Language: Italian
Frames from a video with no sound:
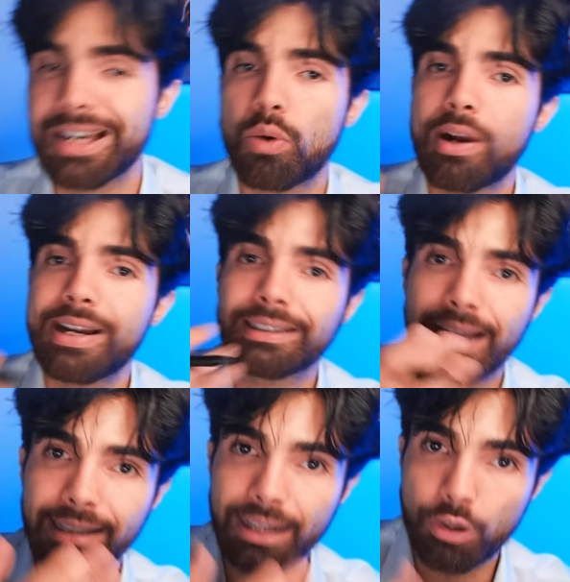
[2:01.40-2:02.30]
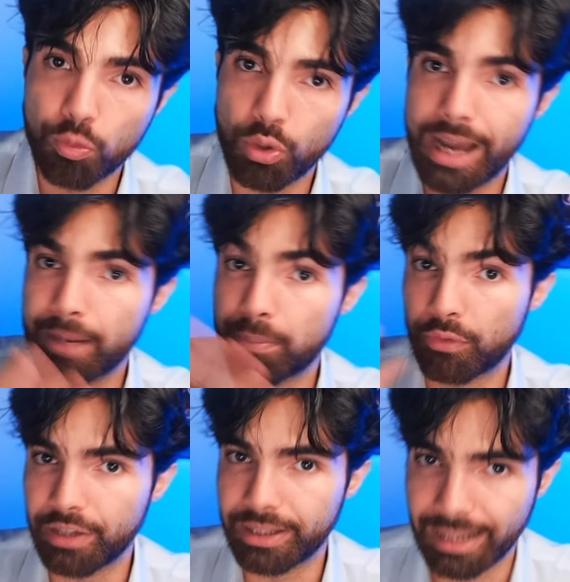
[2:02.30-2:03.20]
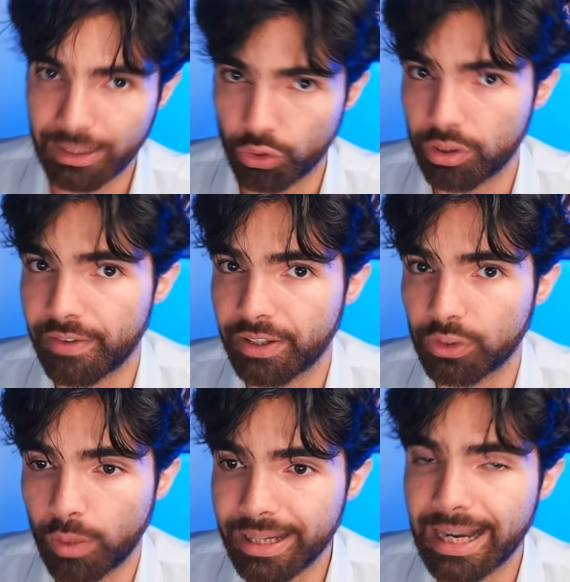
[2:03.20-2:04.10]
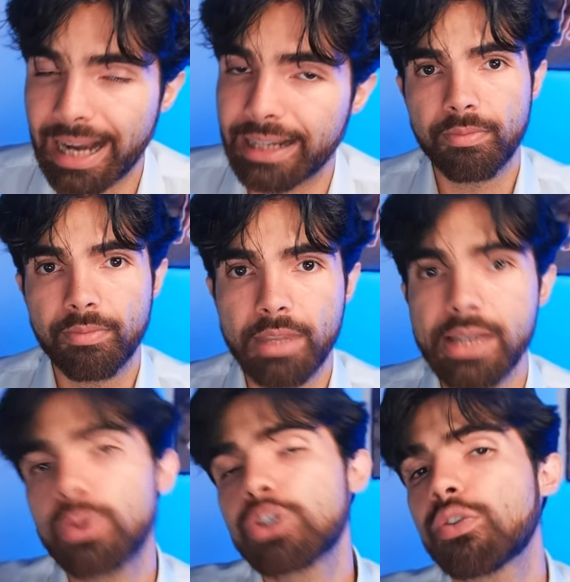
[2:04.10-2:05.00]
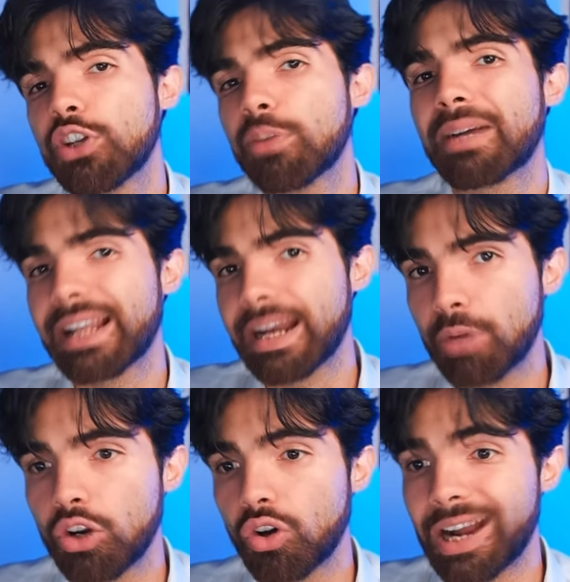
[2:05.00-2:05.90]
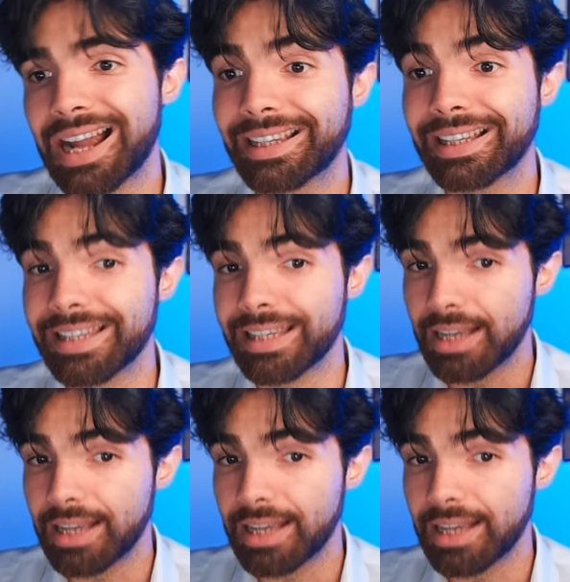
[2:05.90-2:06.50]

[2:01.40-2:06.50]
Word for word: quali andare ad accumulare approfittando di eventuali cali, in questo video parleremo allora anche di